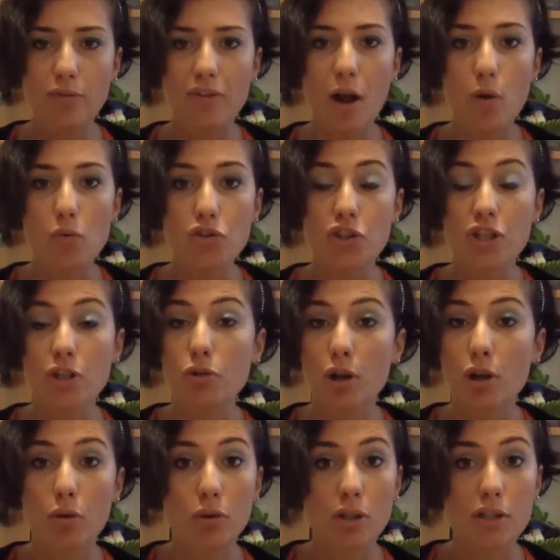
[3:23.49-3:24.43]
dovrà uscire
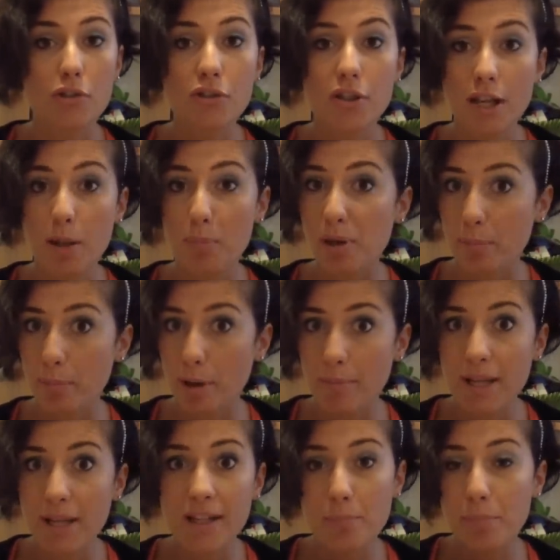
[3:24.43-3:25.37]
una collezione
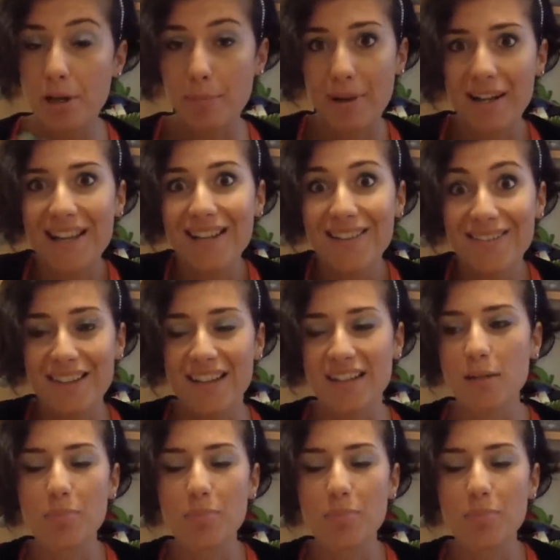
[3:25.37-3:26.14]
permanente